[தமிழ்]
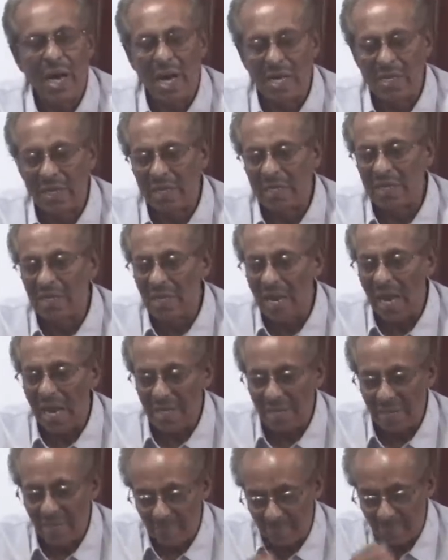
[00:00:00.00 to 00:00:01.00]
அதற்கு
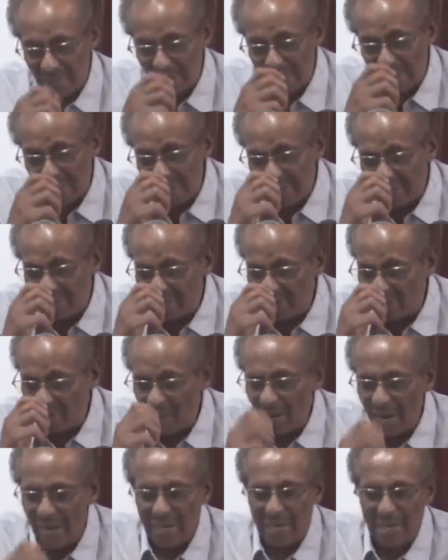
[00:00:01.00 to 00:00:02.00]
நான் பதிலளிக்க
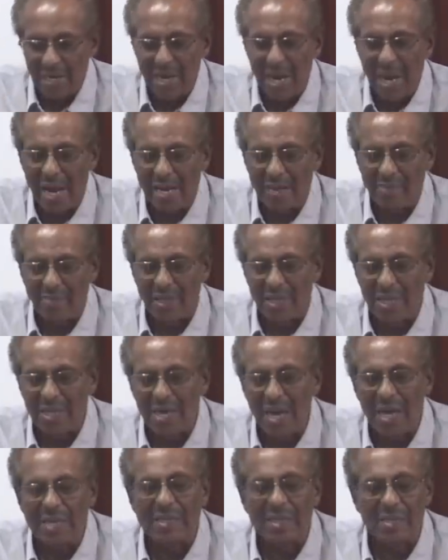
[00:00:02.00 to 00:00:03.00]
வேண்டுமா இல்லையா என்பதை
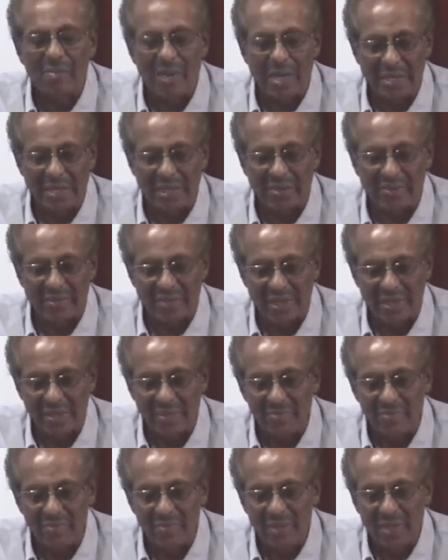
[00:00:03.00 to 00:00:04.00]
நான் தீர்மானிக்க
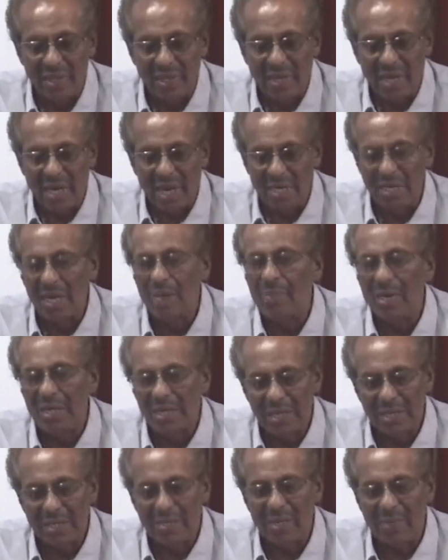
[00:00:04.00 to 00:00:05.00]
வேண்டும் ஆனால்
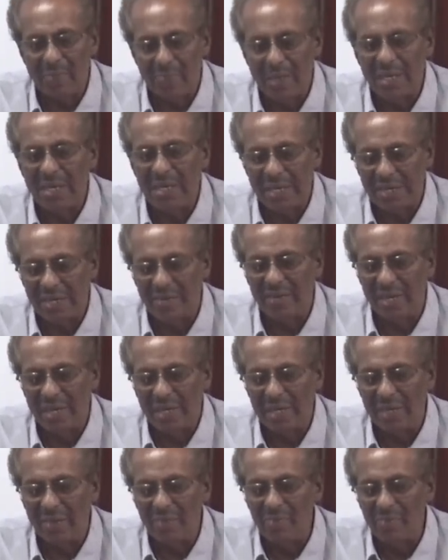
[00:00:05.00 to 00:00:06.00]
பதிலளி பதிலளிக்க
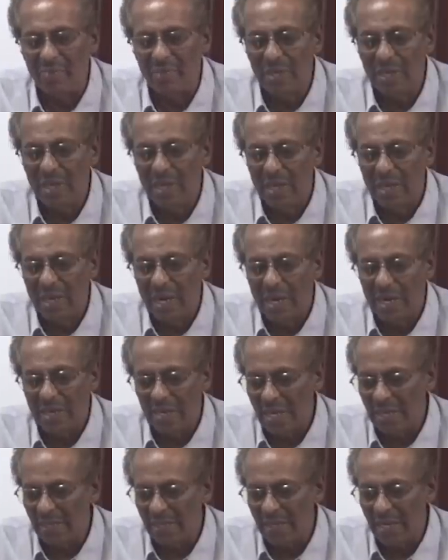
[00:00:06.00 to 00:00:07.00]
வேண்டும்
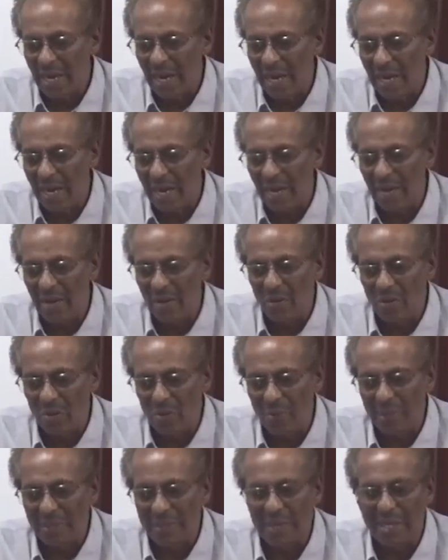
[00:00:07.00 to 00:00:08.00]
ஆனால் இன்றைய ஒரு
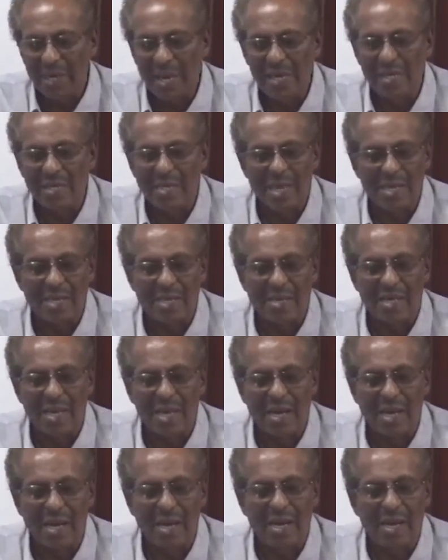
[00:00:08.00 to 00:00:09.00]
பத்திரிகையில் தான் அந்த
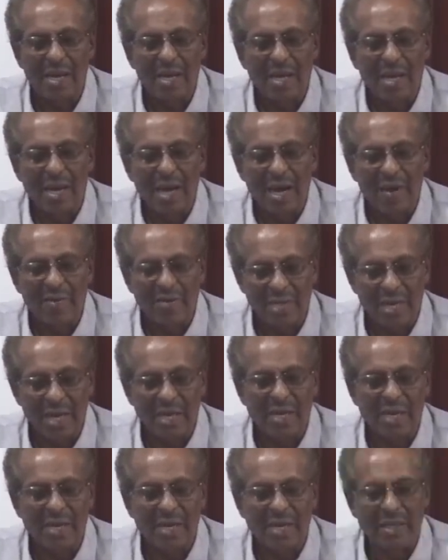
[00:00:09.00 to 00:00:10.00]
அவர்
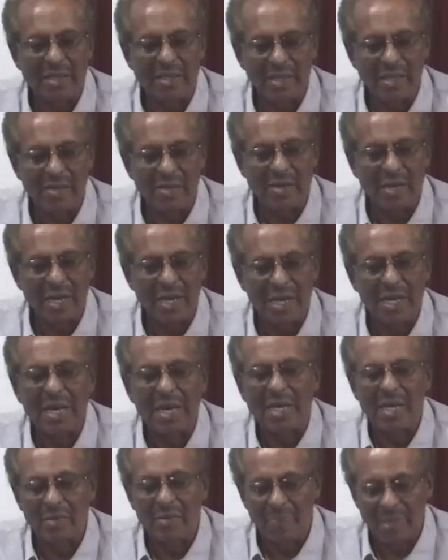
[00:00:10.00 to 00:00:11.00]
திரு
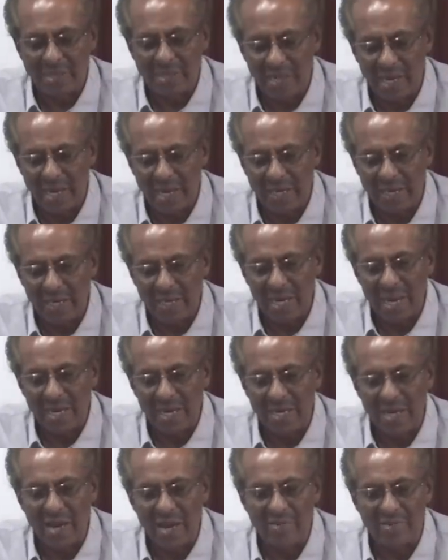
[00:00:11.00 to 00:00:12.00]
கலைக்கதிர் பத்திரிகைக்கு
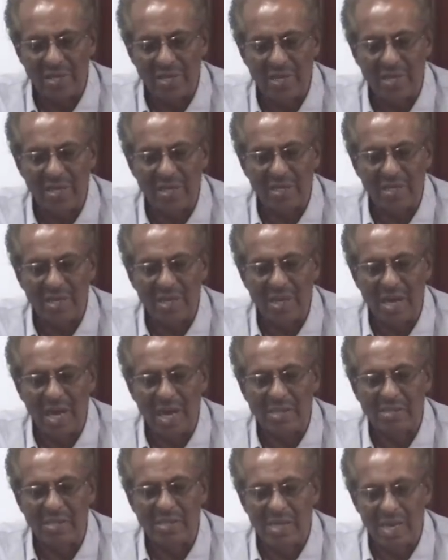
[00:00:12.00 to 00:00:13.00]
நான் அவர் திரு
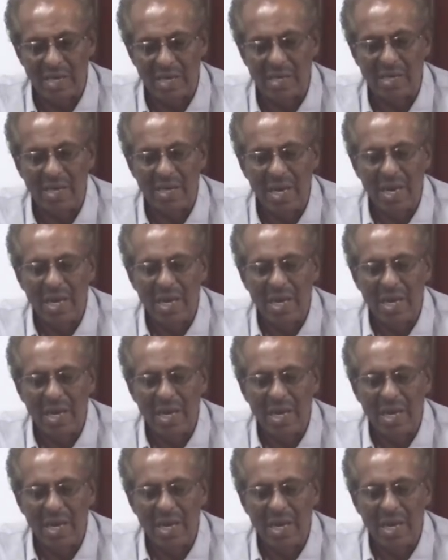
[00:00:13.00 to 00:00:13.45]
ஆசிரியர்